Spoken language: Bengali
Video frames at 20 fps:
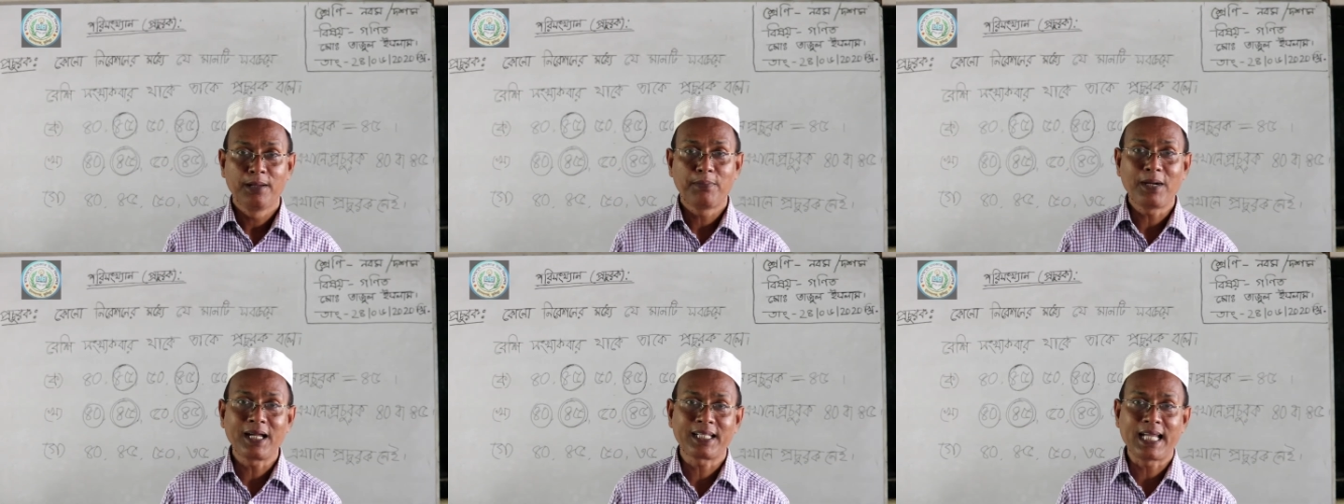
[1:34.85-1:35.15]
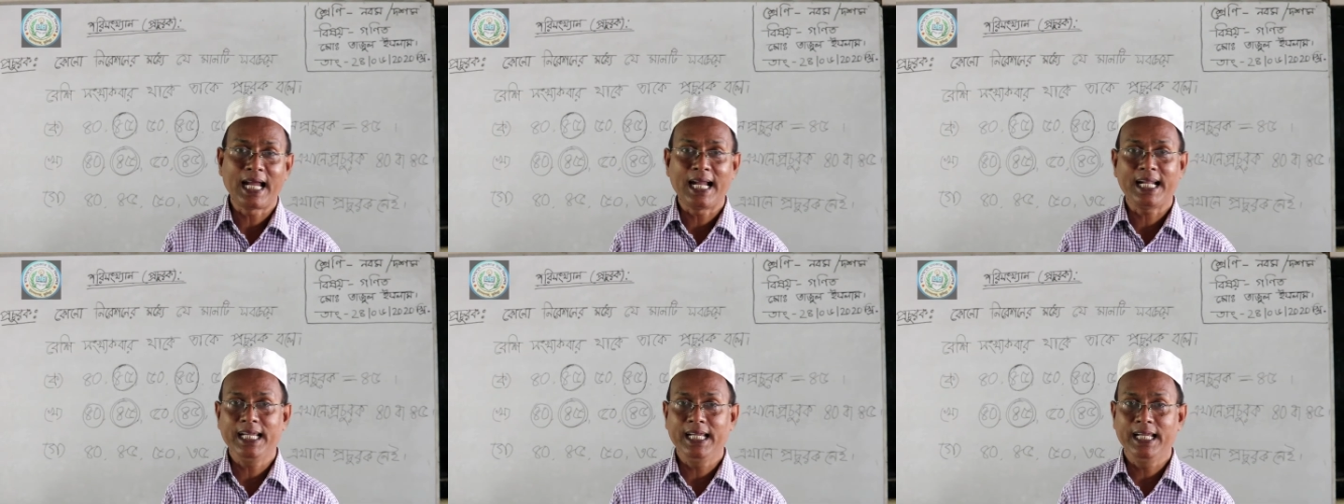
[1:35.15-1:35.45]
বা
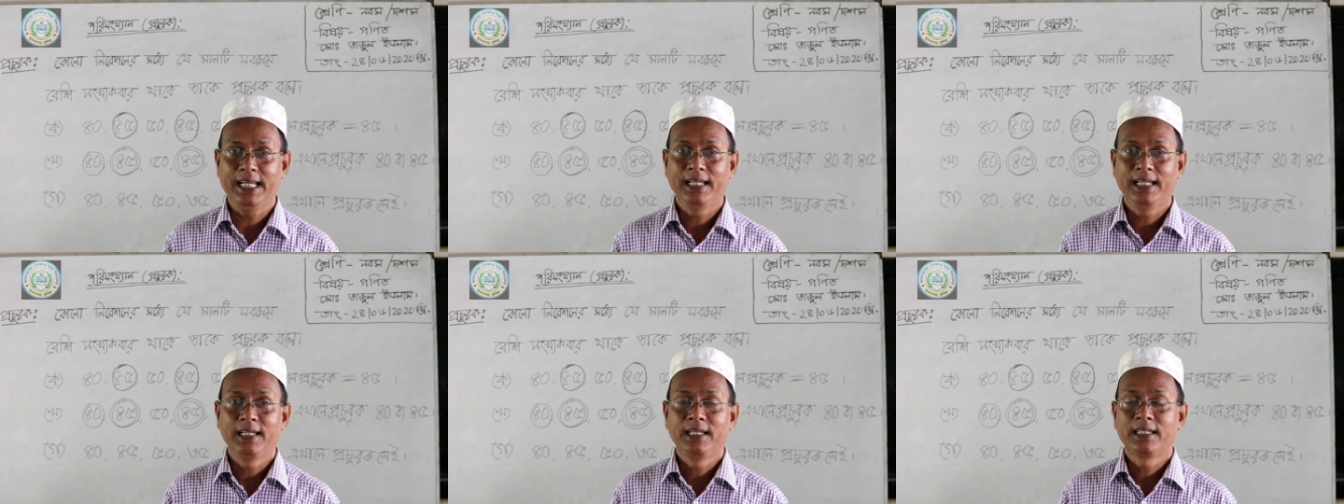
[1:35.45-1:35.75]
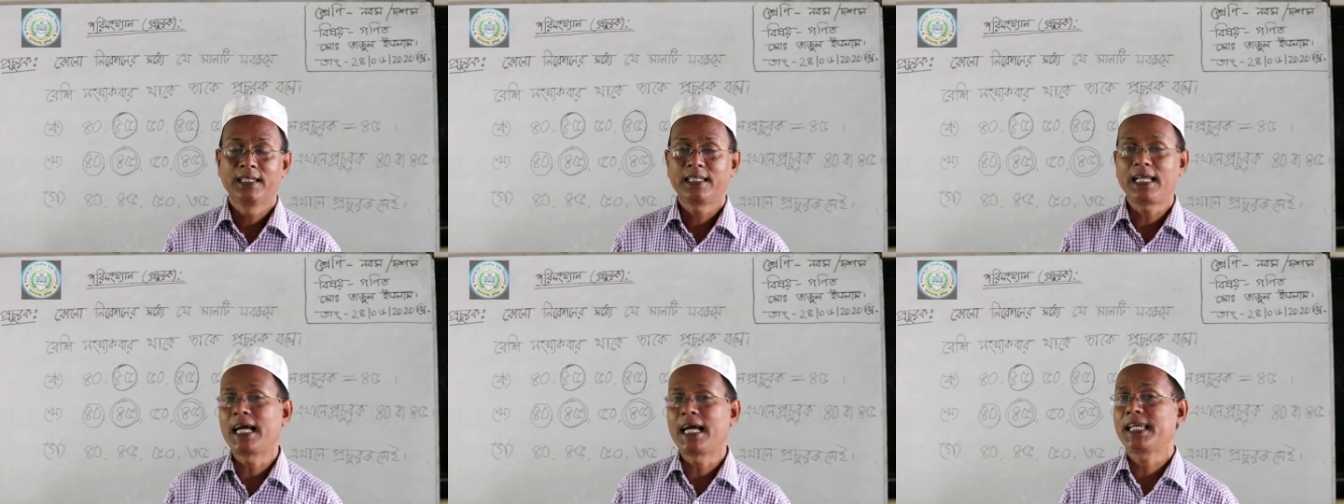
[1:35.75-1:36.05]
থাকে
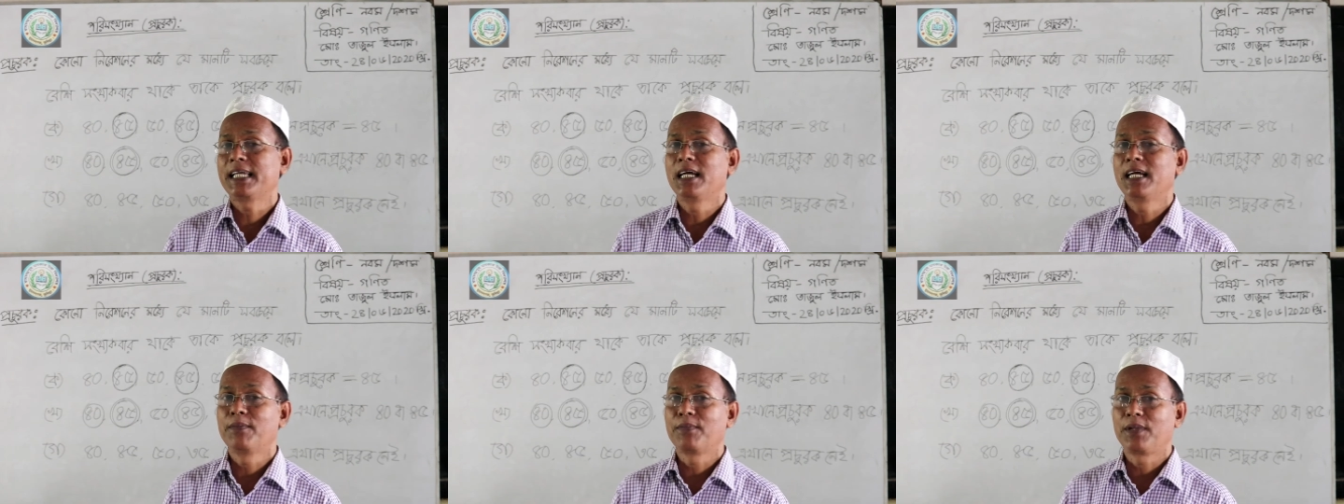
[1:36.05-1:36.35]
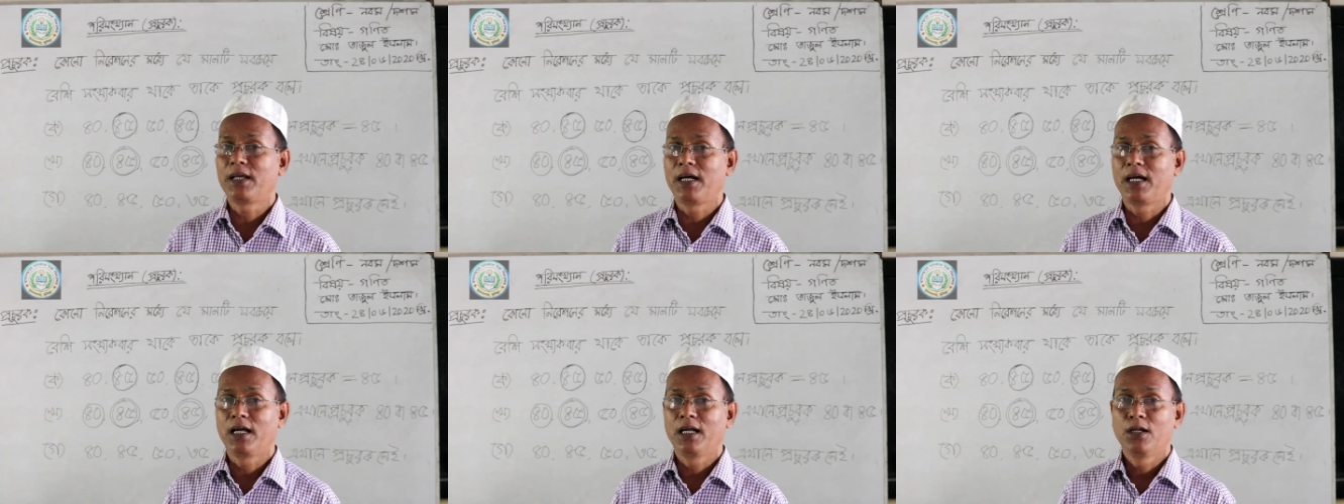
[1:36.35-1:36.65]
তাকে
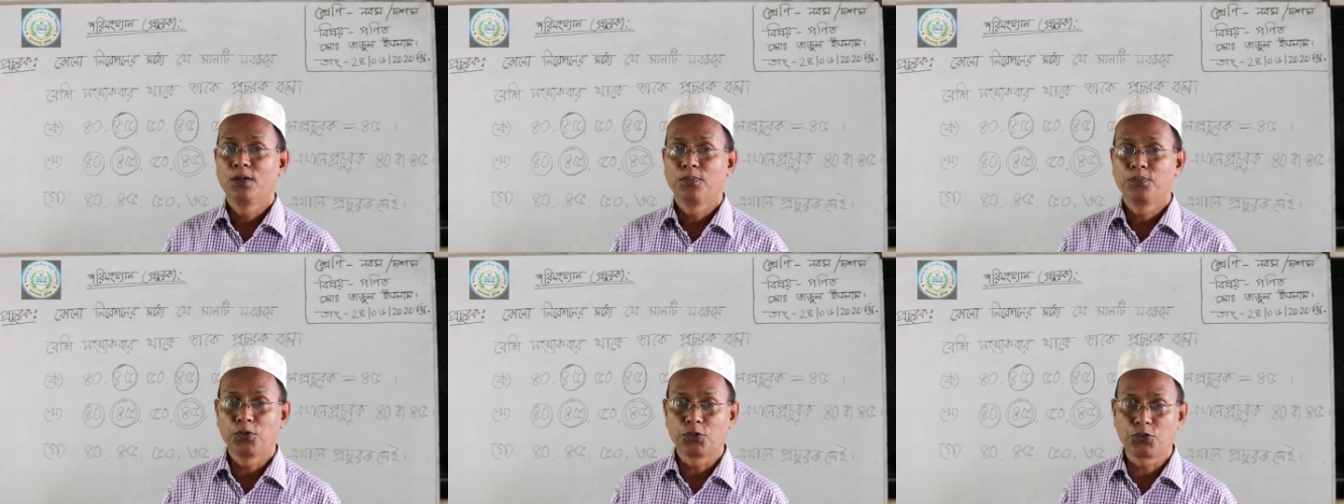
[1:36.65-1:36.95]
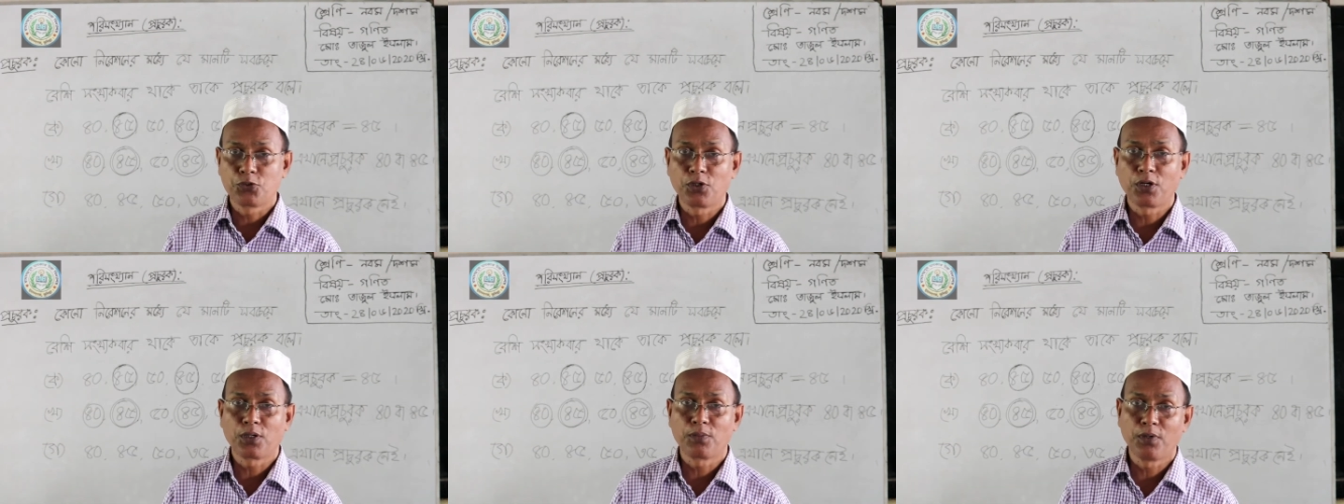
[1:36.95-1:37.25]
আমরা
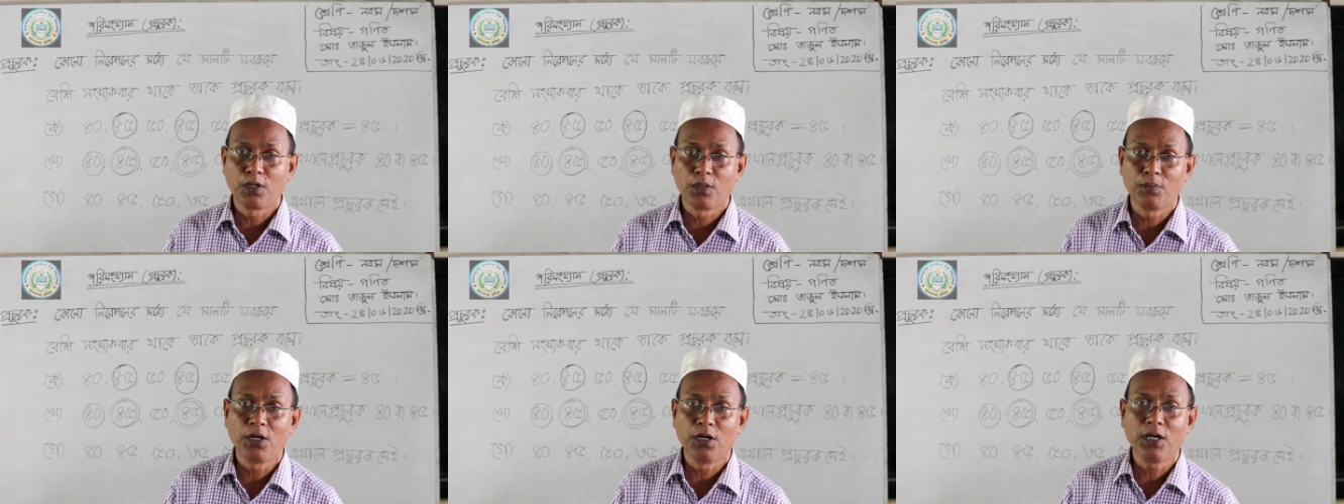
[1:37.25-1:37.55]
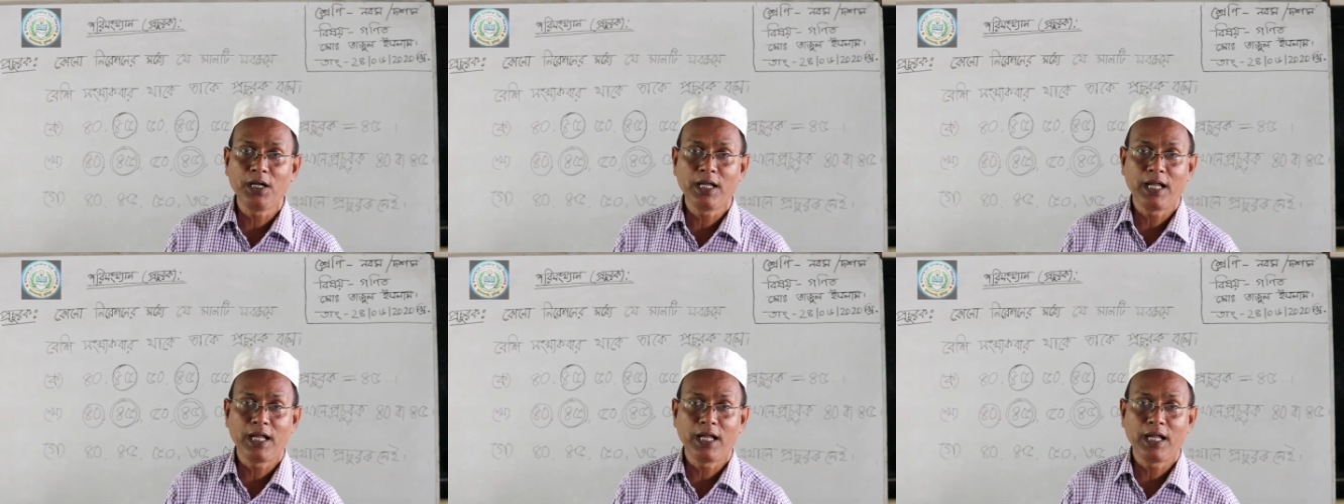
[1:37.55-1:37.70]
প্রচুরক বলবো